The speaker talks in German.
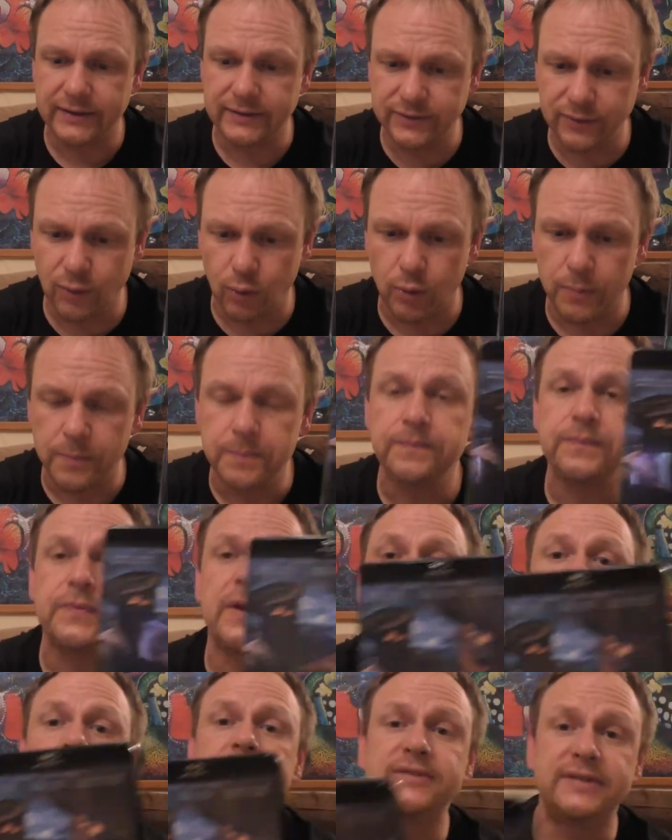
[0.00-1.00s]
So,
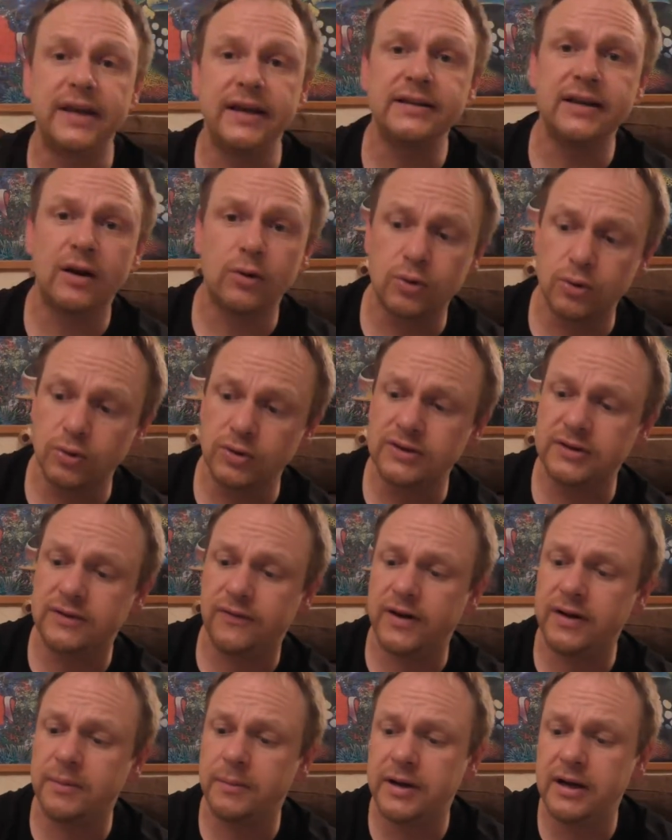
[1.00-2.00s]
am 10. August
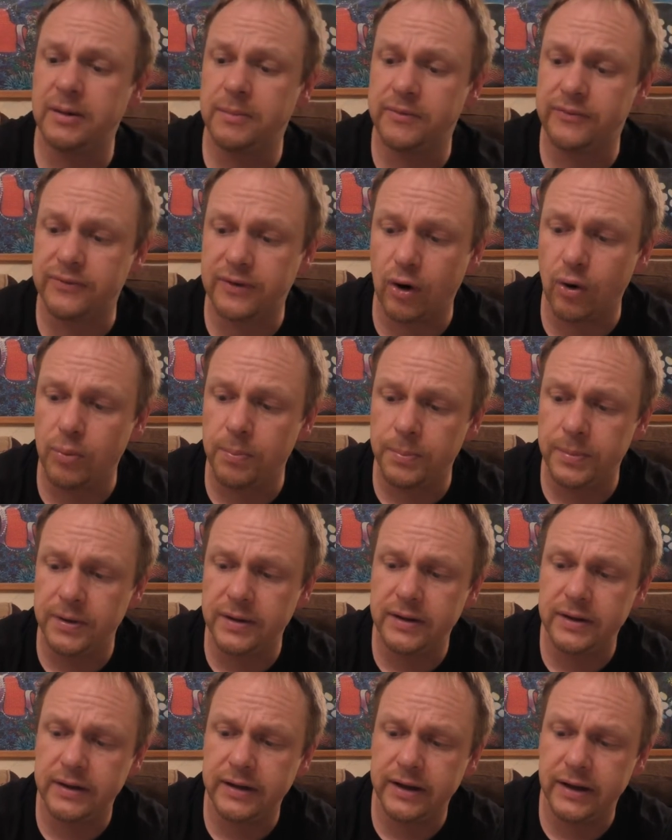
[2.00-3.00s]
war meine liebe Frau
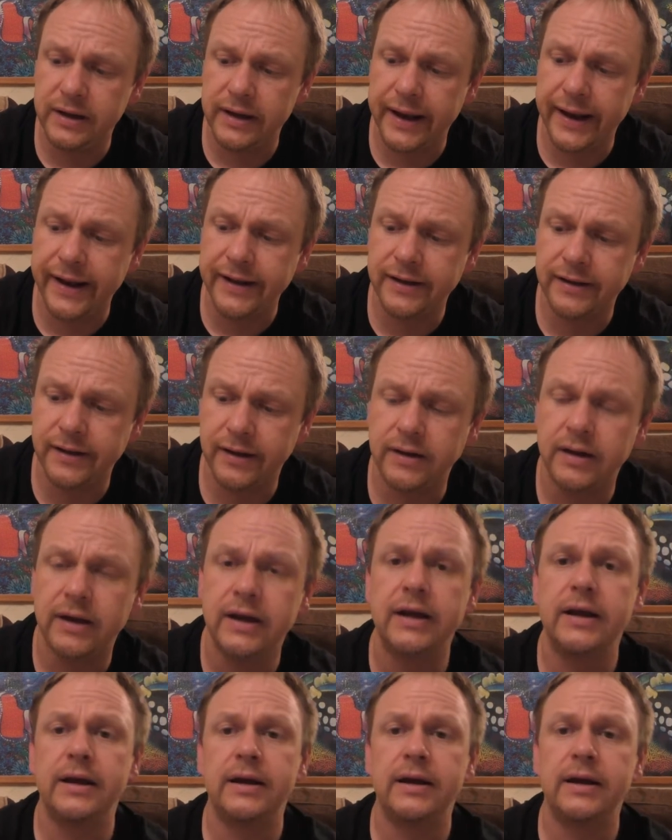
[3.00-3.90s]
mit ihren Eltern dann